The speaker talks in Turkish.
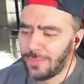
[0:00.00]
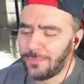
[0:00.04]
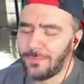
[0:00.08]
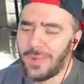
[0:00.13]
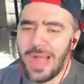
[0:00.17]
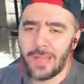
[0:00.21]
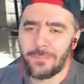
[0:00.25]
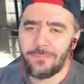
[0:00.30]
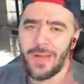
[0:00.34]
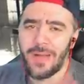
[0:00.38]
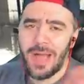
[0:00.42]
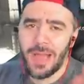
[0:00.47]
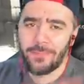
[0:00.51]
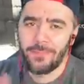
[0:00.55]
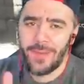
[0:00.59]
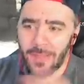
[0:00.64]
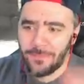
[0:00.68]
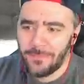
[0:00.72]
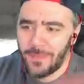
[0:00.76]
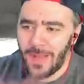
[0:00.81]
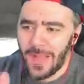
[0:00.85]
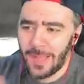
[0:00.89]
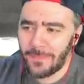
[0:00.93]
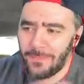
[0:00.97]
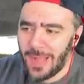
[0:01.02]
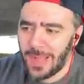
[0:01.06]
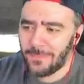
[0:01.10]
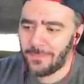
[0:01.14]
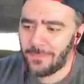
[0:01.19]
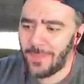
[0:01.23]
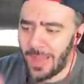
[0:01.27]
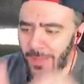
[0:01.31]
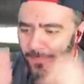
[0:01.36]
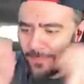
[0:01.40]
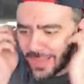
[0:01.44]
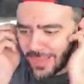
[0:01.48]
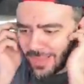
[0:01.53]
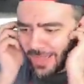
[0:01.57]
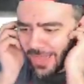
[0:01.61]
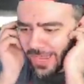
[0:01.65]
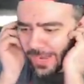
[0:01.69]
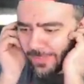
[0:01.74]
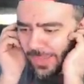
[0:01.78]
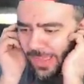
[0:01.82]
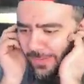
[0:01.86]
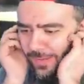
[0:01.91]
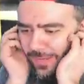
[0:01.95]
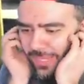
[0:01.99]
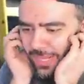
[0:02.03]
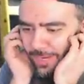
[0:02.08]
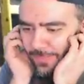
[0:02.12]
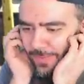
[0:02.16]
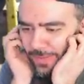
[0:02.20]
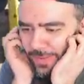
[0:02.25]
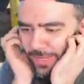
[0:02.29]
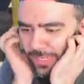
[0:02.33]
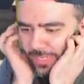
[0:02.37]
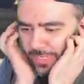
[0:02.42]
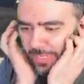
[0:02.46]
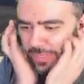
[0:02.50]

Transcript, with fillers: Bak bak bak bak bak bak bak arabaya bak arabaya bak.